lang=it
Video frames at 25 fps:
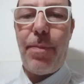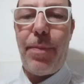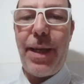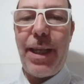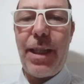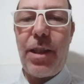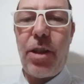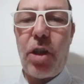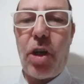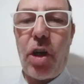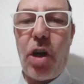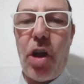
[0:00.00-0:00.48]

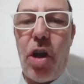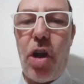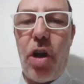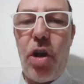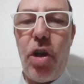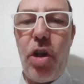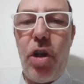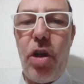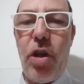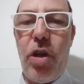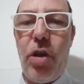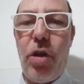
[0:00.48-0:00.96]

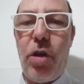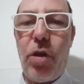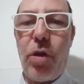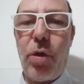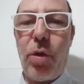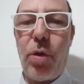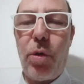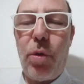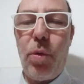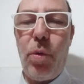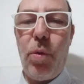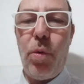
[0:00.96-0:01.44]
Petrolio
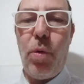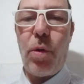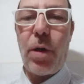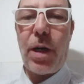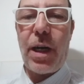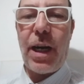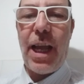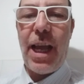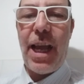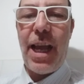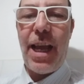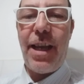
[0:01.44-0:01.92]
su
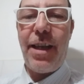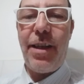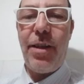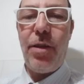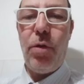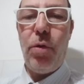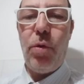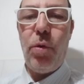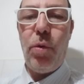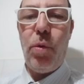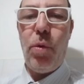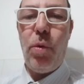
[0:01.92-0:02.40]

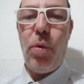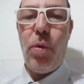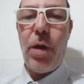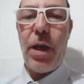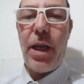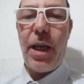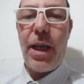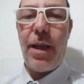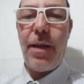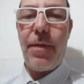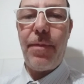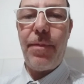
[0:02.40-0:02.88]
Rai
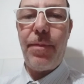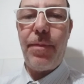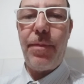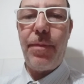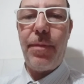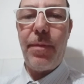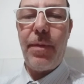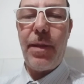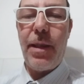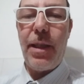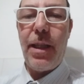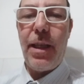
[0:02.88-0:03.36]
2 hm?
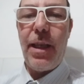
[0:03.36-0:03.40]
Mm?